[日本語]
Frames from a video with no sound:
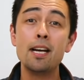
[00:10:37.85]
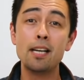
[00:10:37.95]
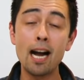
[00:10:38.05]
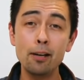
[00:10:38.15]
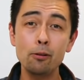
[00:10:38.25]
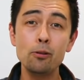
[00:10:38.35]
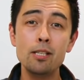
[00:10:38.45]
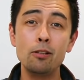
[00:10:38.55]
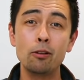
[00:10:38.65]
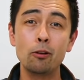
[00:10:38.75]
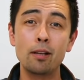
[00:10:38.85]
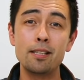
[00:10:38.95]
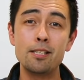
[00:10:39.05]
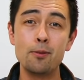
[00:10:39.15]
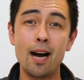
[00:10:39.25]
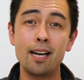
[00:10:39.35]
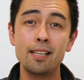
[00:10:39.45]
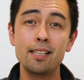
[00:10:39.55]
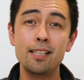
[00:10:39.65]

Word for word: 外国人の人たちは